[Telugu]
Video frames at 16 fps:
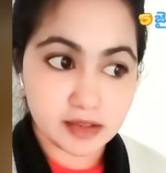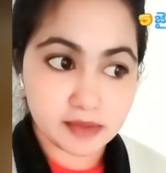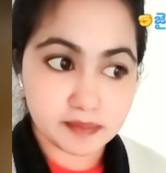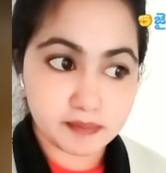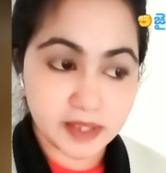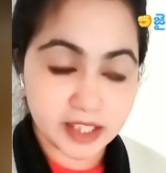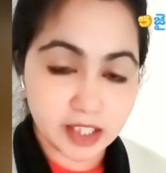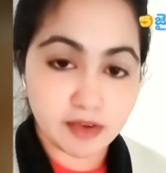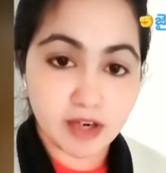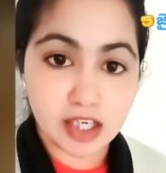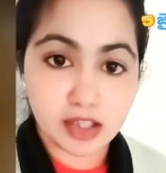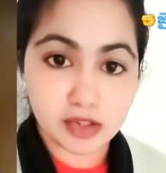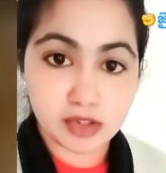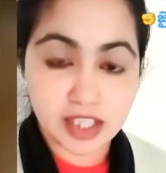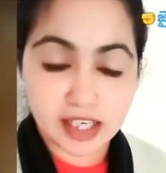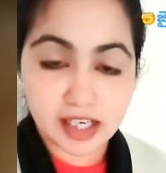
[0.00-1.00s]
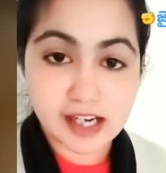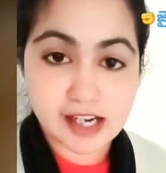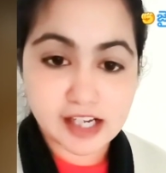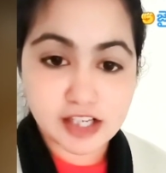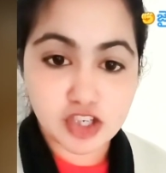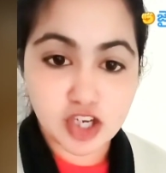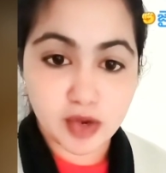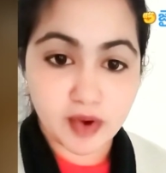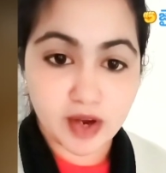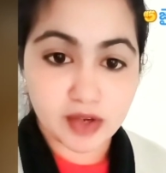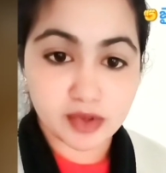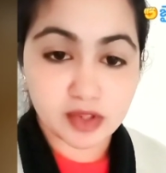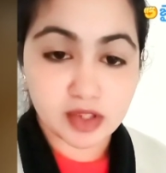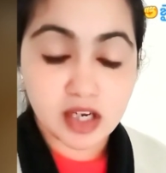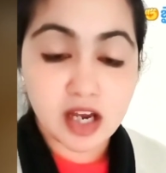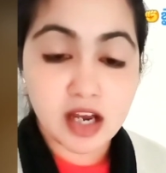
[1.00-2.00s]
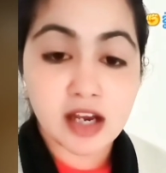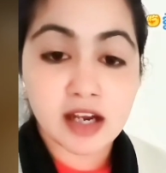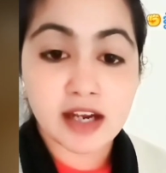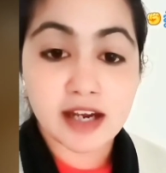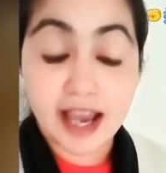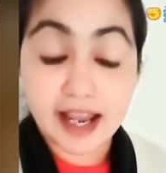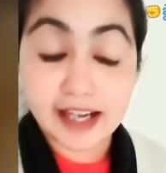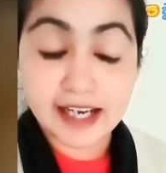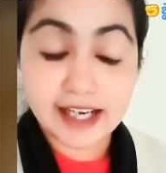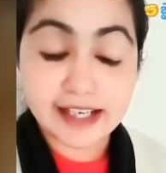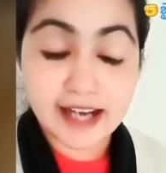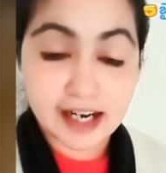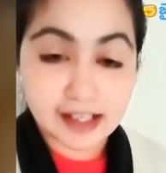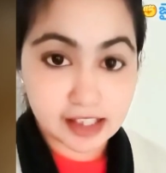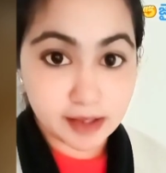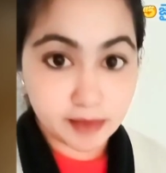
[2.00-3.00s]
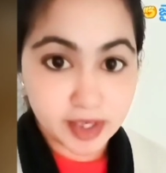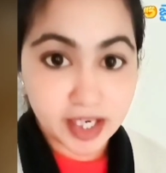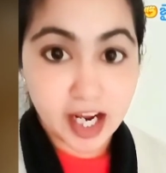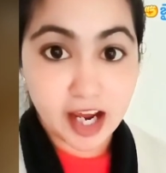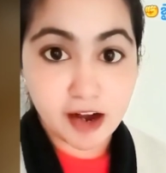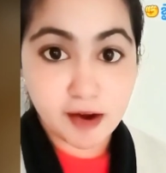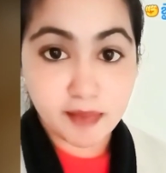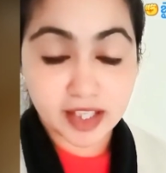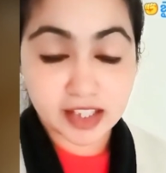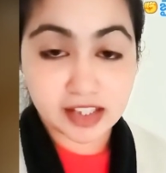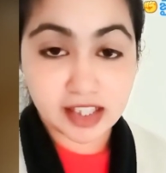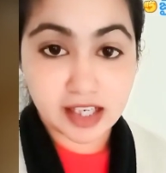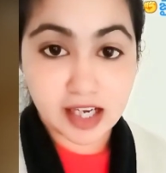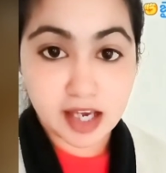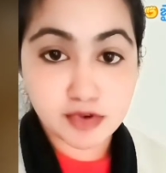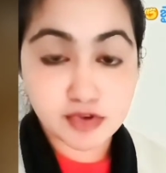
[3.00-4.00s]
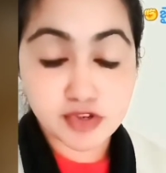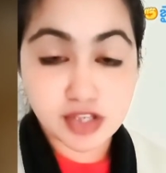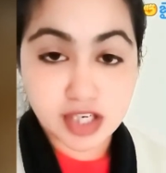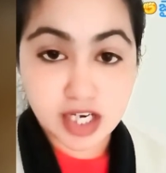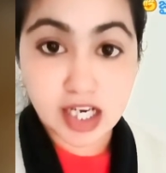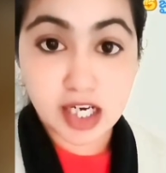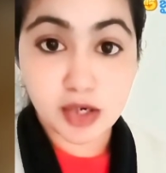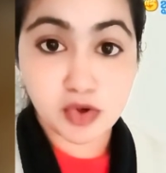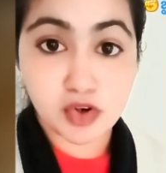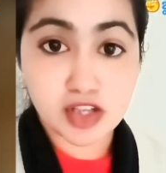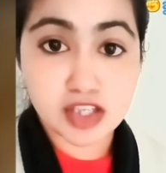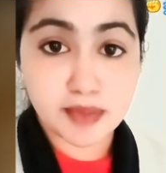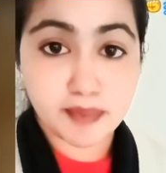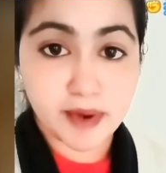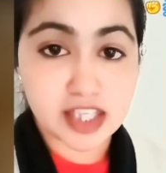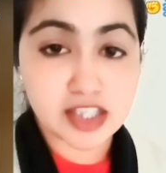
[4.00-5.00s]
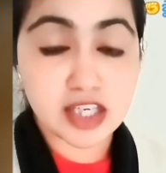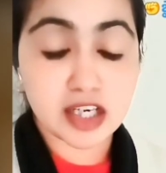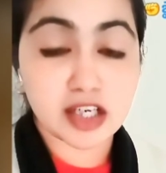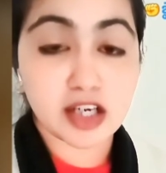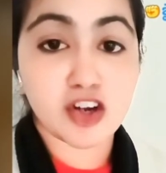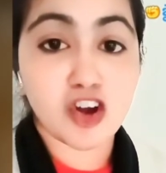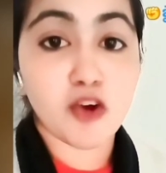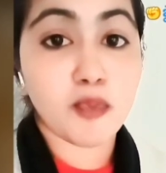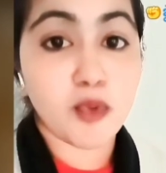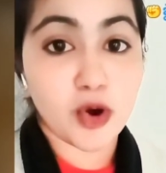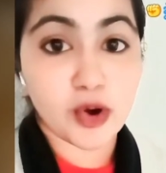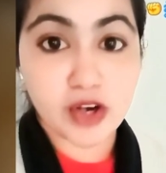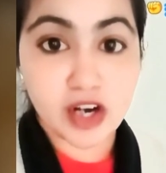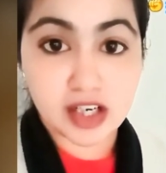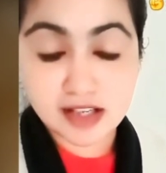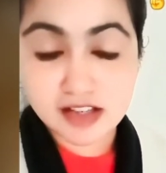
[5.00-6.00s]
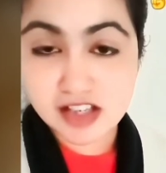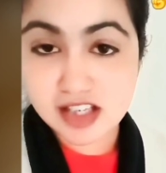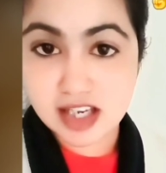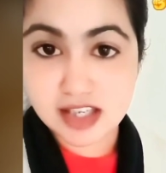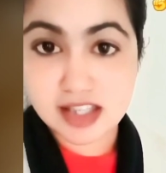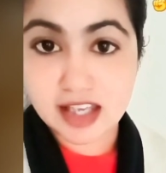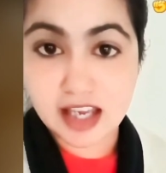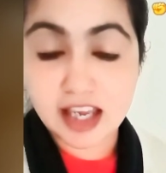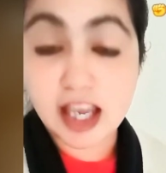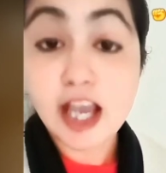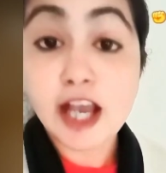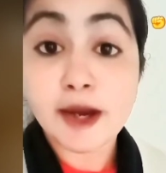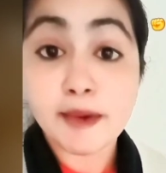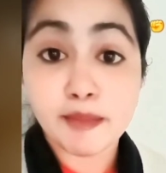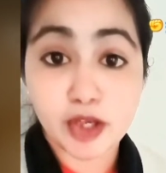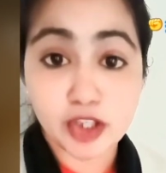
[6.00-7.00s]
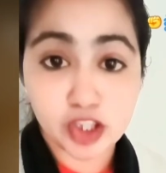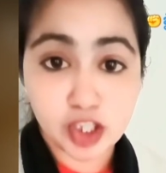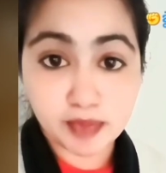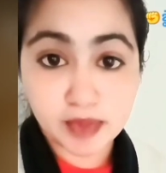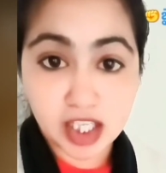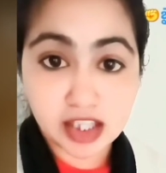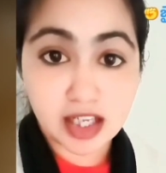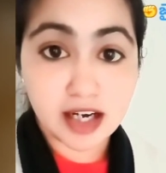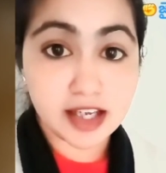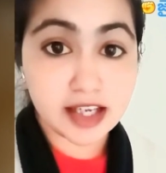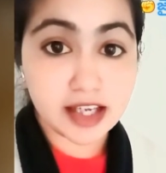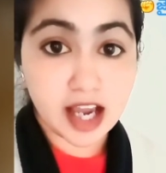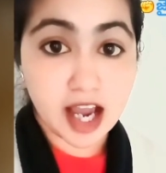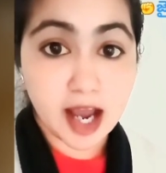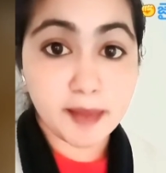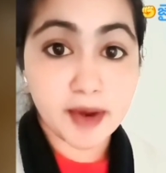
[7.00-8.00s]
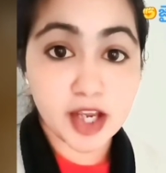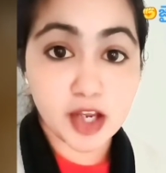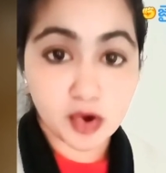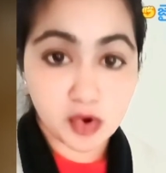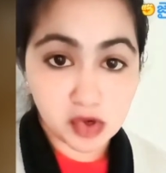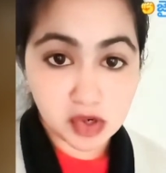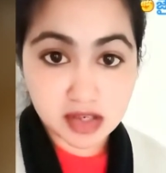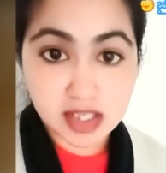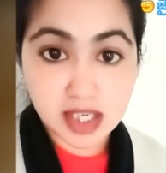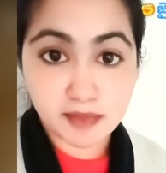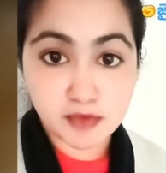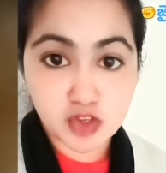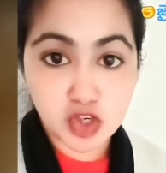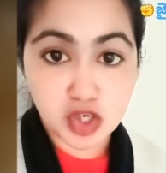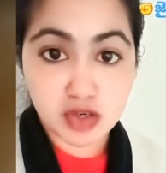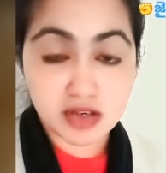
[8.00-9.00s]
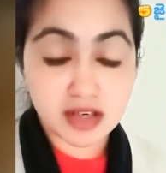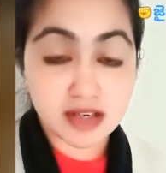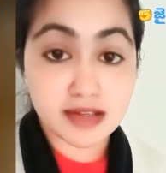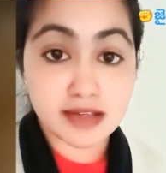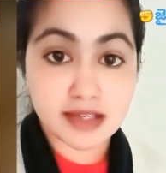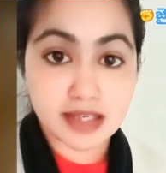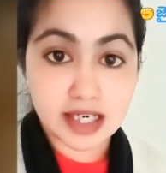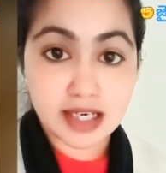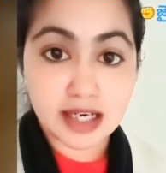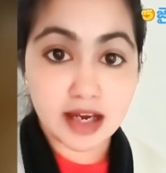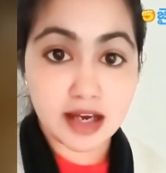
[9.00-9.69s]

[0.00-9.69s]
పెద్దవాళ్ళు నిర్ణయించేవారు కానీ డాక్టర్ బిఆర్ అంబేద్కర్ గారు స్త్రీల గురించి ప్రత్యేకంగా పోరాటం చేసి పంతొమ్మిది వందల యాభై ఒకటో సంవత్సరంలో స్త్రీల